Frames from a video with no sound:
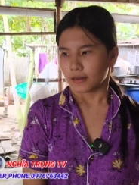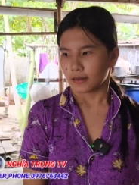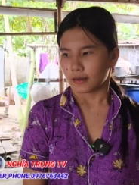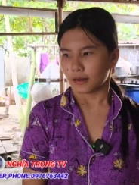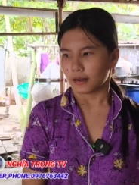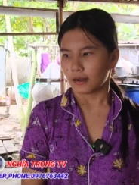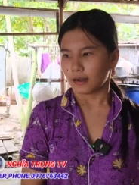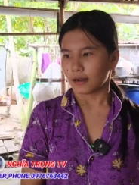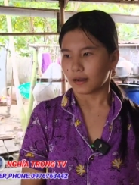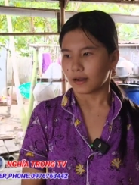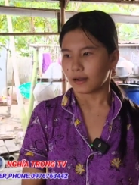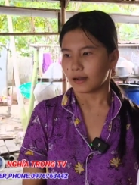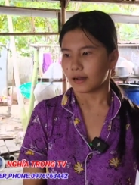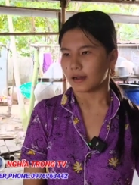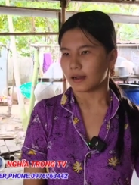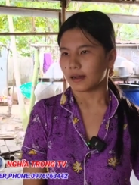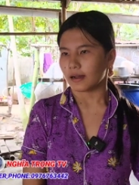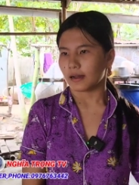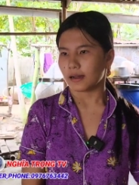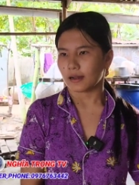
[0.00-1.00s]
có
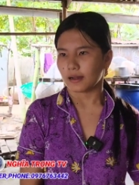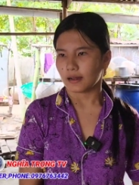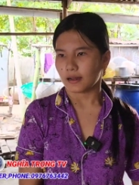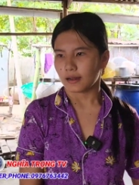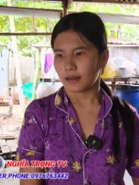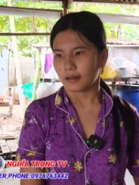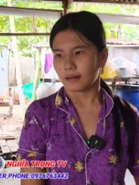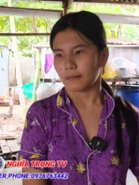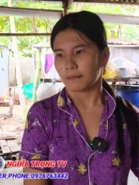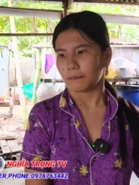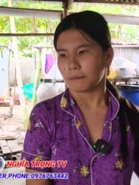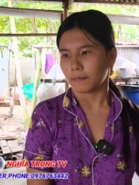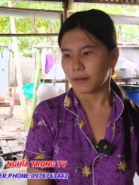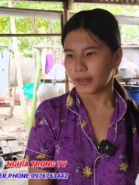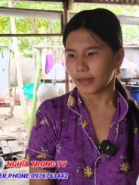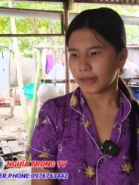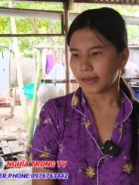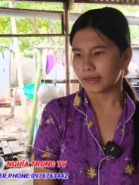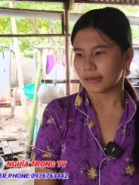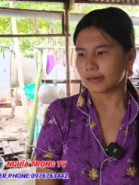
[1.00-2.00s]
uh,
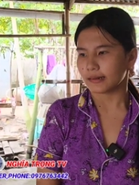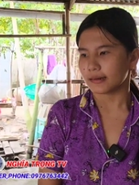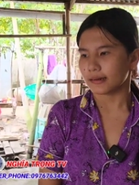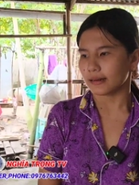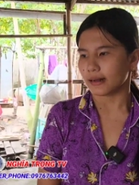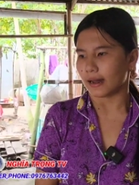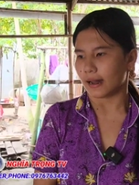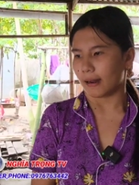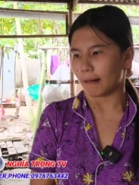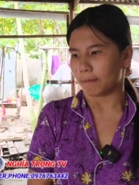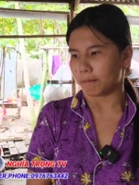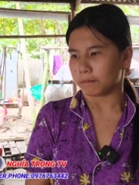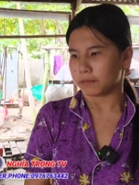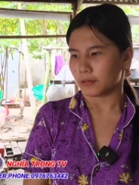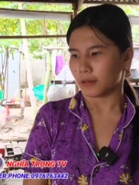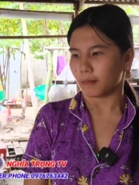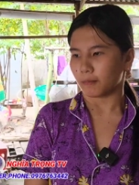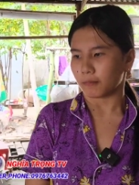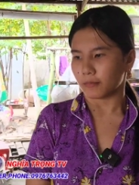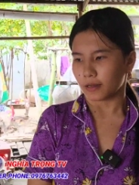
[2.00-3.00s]
mấy đứa học
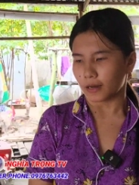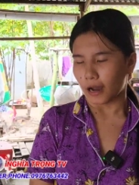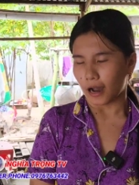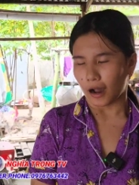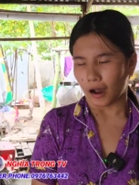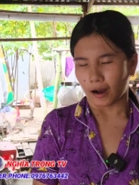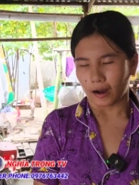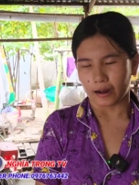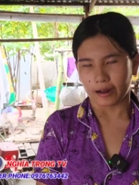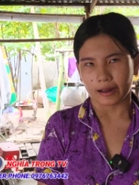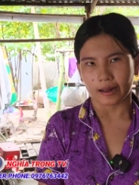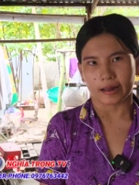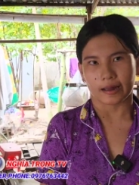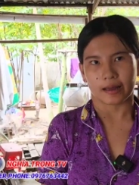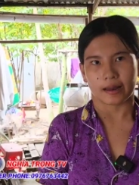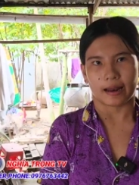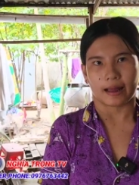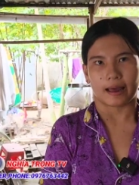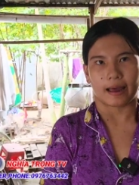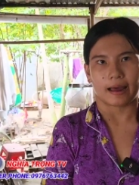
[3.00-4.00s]
chung với con
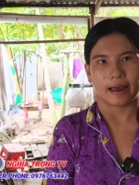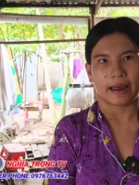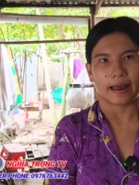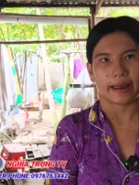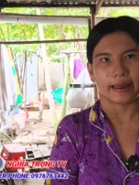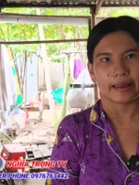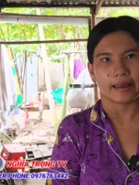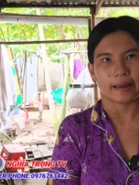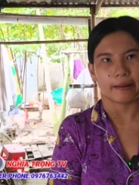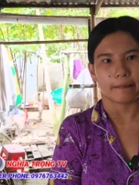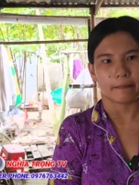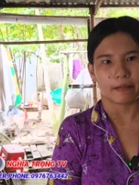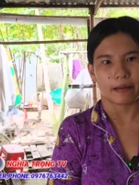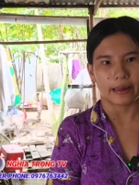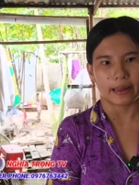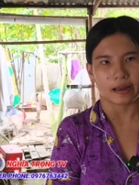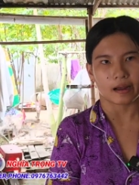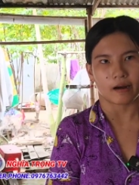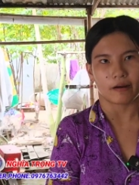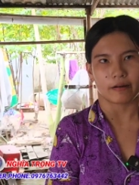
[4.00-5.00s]
á là thấy ờ,
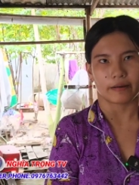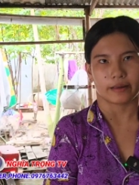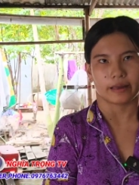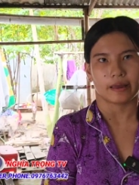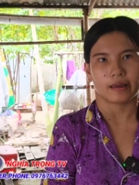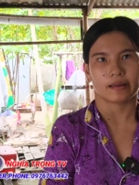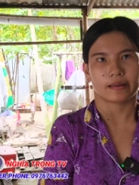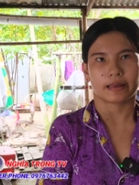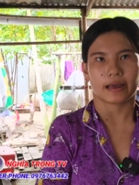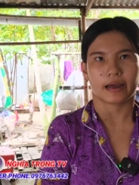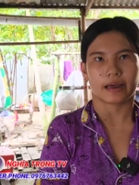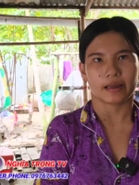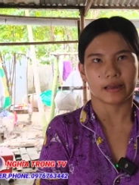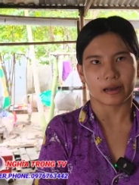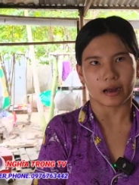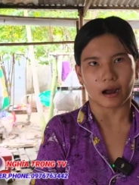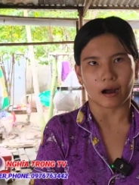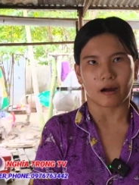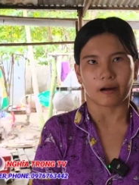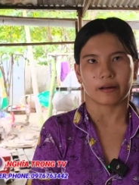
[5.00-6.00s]
thấy con vậy chơi với
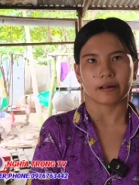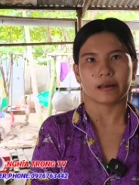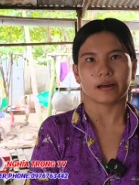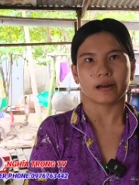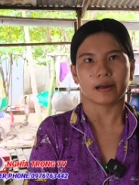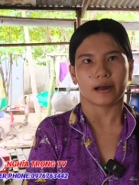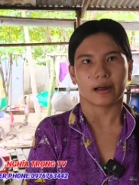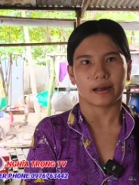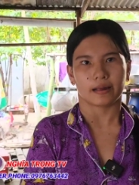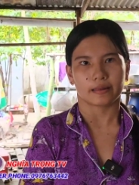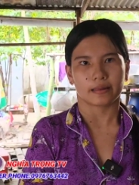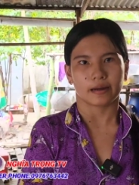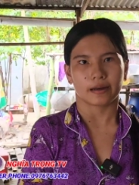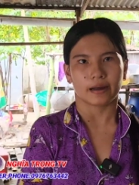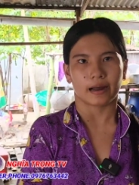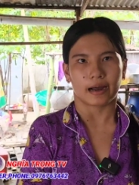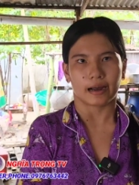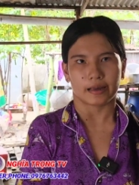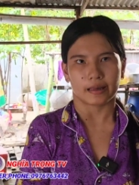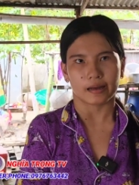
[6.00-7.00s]
con với uh, chơi
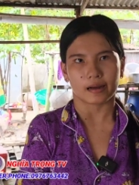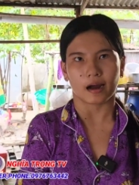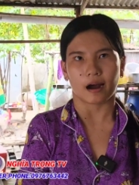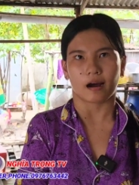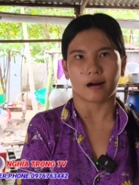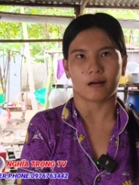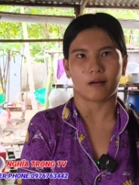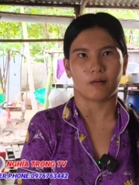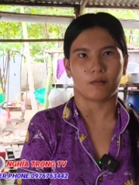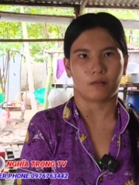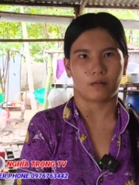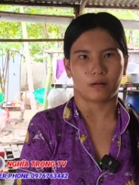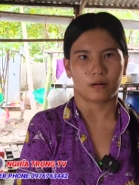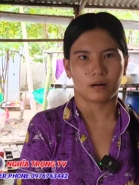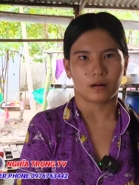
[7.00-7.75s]
thân với con luôn